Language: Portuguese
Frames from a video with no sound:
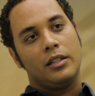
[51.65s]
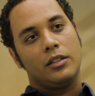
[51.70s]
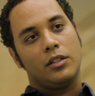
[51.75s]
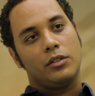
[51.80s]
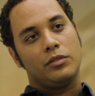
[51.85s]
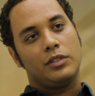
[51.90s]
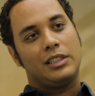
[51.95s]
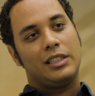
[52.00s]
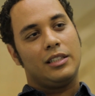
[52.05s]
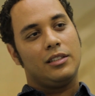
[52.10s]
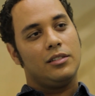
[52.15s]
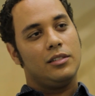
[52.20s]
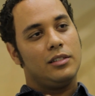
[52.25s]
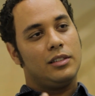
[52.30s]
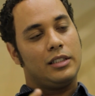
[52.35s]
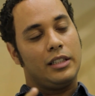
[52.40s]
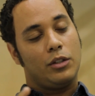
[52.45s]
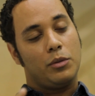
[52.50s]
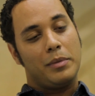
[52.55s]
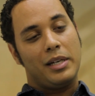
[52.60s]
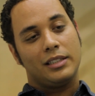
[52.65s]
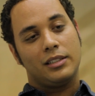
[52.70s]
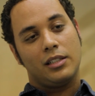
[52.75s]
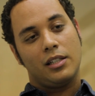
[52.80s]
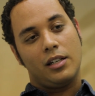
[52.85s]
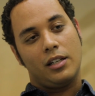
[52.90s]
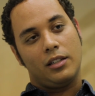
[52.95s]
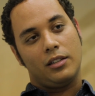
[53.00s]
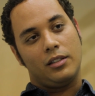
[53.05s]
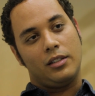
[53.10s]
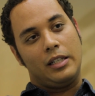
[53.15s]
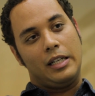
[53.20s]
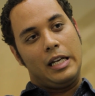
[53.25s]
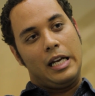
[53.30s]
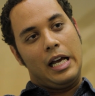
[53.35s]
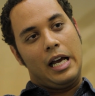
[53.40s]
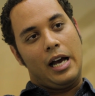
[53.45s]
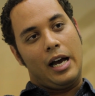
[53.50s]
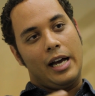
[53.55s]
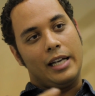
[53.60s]
Então você, você começa
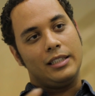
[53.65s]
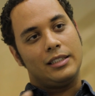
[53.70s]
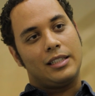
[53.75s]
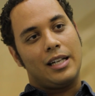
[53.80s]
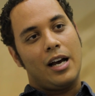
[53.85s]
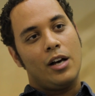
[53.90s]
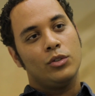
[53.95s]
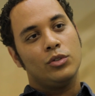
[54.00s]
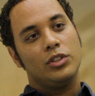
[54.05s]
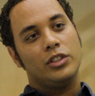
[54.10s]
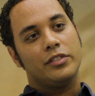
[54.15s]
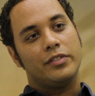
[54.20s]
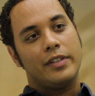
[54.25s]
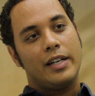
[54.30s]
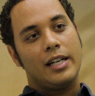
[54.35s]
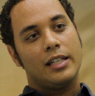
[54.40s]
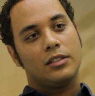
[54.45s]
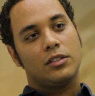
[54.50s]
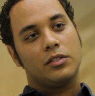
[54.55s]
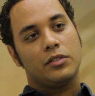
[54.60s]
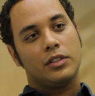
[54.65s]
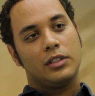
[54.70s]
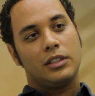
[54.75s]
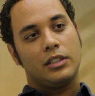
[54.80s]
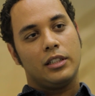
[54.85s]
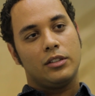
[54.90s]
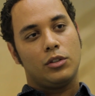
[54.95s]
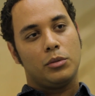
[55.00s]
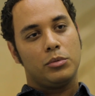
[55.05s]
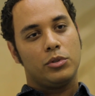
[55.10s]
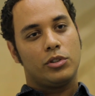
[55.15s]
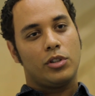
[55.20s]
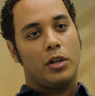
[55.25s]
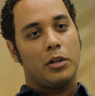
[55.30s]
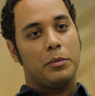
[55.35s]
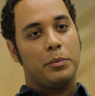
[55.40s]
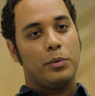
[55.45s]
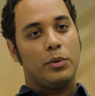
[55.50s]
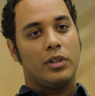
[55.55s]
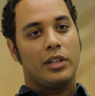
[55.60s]
a entrar no universo, você toma um
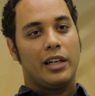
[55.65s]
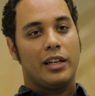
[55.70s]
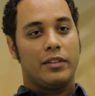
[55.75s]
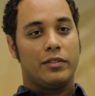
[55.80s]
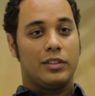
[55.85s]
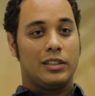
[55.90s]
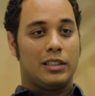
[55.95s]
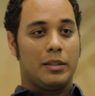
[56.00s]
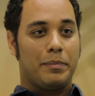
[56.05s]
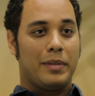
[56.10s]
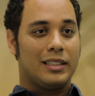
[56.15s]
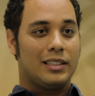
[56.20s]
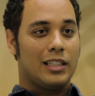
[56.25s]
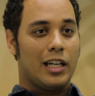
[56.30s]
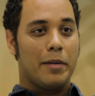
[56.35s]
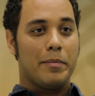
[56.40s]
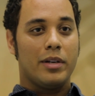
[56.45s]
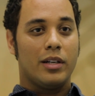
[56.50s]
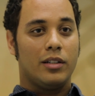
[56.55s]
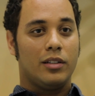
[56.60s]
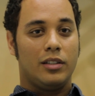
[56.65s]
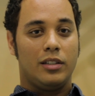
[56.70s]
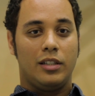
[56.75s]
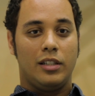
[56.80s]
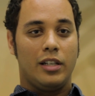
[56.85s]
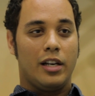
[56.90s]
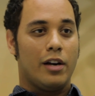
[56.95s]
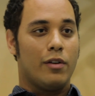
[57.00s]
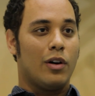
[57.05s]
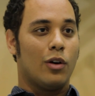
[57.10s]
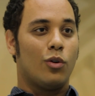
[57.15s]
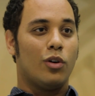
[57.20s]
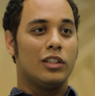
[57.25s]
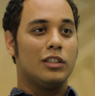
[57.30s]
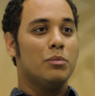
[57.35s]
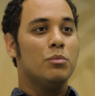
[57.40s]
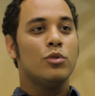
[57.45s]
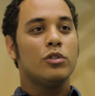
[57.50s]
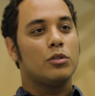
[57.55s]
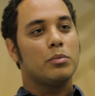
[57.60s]
choque porque você percebe que é uma
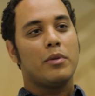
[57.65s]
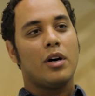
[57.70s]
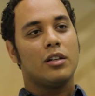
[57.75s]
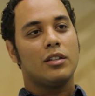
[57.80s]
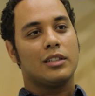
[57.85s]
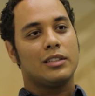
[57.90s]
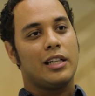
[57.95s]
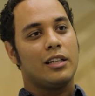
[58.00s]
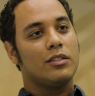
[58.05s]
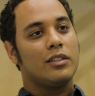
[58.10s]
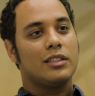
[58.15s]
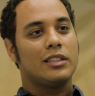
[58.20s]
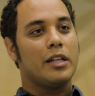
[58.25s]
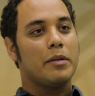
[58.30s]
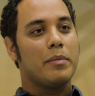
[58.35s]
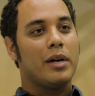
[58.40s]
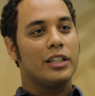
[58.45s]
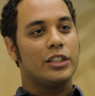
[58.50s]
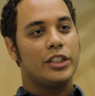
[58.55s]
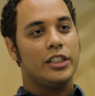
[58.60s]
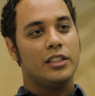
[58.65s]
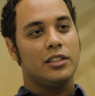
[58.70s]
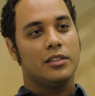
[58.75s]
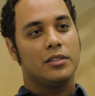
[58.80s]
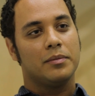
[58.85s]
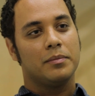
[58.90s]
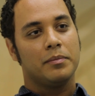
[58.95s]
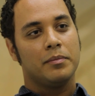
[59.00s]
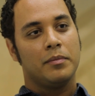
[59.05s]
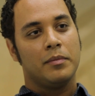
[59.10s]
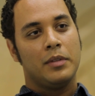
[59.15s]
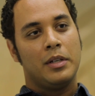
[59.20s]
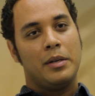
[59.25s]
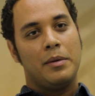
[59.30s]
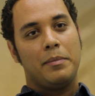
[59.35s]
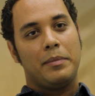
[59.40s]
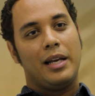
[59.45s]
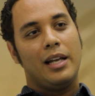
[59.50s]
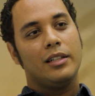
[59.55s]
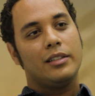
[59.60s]
coisa muito maior até do que você imagina.
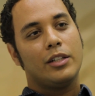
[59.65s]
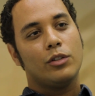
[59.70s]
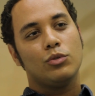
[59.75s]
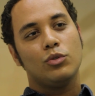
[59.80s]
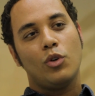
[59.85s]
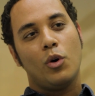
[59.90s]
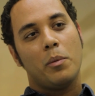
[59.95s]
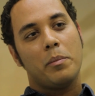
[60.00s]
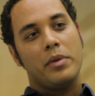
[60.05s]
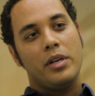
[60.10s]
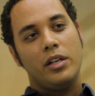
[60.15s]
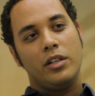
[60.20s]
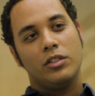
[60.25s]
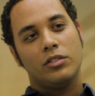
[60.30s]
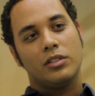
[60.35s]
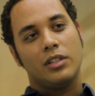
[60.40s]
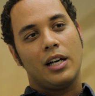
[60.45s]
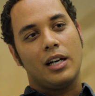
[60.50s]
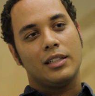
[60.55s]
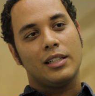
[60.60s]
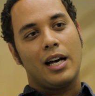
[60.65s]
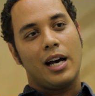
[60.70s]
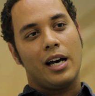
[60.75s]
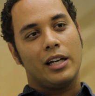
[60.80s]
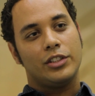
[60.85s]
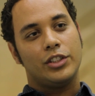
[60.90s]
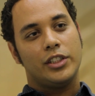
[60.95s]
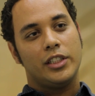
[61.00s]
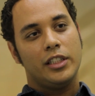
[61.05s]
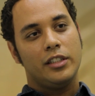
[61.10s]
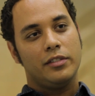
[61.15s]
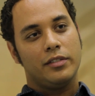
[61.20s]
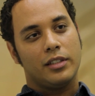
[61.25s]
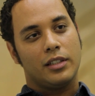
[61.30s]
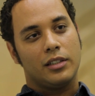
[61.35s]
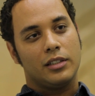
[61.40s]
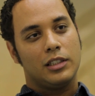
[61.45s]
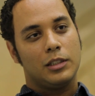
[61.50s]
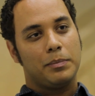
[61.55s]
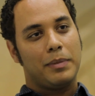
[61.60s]
que ele tem um domínio da
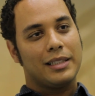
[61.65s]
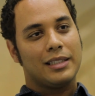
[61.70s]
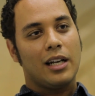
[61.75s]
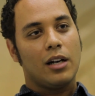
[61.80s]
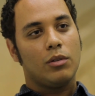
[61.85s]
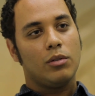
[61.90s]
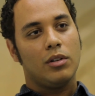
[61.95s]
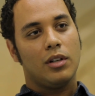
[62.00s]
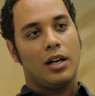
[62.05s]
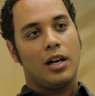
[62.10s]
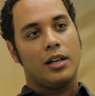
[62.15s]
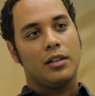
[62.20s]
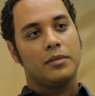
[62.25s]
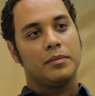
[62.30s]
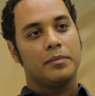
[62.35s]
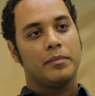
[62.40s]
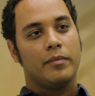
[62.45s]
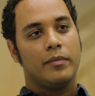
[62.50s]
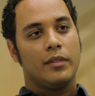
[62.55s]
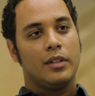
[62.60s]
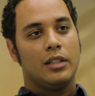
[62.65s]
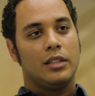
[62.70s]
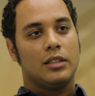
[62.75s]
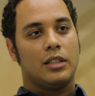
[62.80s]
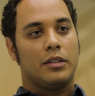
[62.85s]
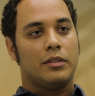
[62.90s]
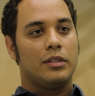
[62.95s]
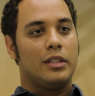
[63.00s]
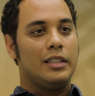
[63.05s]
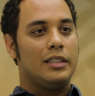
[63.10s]
narrativa espetacular. Tá?